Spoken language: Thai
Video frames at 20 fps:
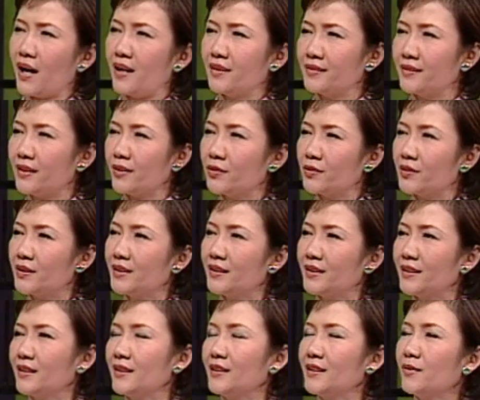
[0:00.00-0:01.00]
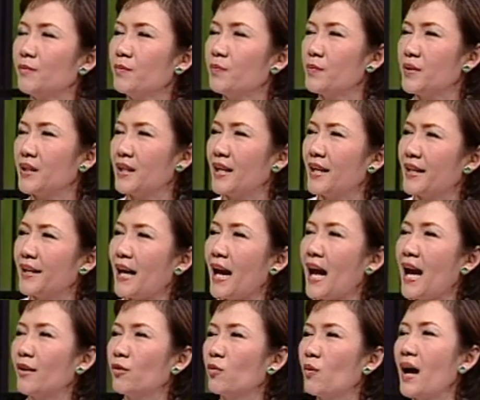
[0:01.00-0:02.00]
คะเท่าที่ซึ่งปกติมันเป็น
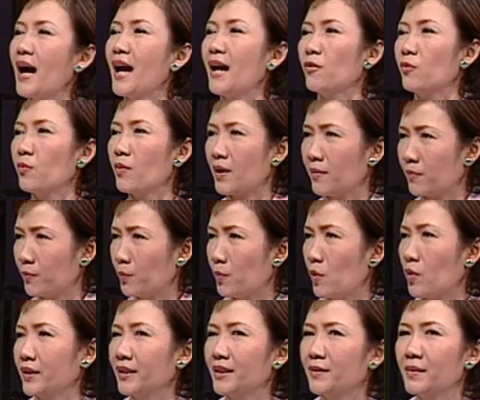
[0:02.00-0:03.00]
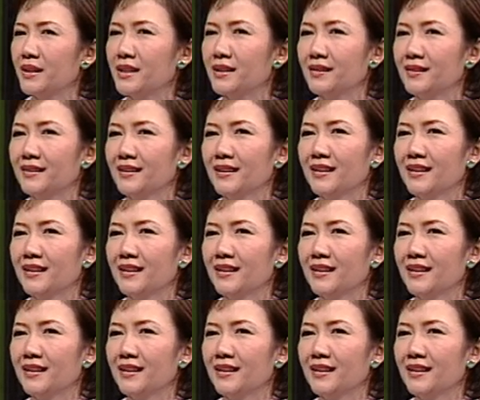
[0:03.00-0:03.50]
อยู่แล้วนะฮะปกตินี่มันจะ